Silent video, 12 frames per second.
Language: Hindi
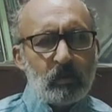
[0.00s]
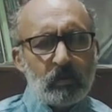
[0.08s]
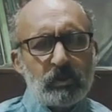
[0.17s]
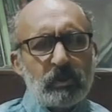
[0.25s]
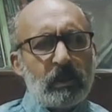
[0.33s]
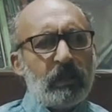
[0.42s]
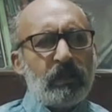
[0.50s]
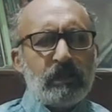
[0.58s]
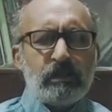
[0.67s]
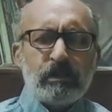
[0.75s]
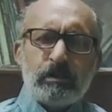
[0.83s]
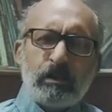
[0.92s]
कुछ कह रहा
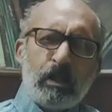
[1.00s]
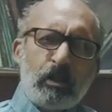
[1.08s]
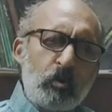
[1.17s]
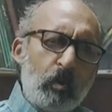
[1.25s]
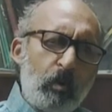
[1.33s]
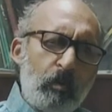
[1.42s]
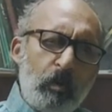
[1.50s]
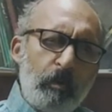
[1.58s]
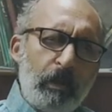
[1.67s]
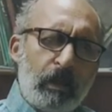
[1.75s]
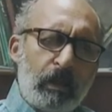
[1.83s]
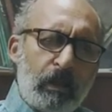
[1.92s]
है जिसके जो मुंह
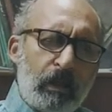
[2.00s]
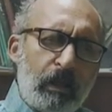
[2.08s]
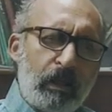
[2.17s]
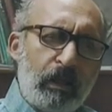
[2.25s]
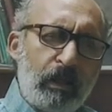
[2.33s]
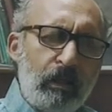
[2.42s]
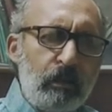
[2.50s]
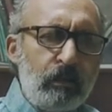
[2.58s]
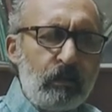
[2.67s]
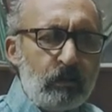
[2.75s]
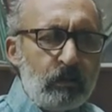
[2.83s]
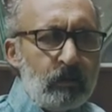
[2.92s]
में आ रहा है
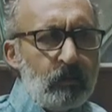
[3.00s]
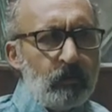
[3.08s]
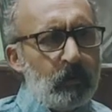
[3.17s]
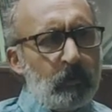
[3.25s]
वो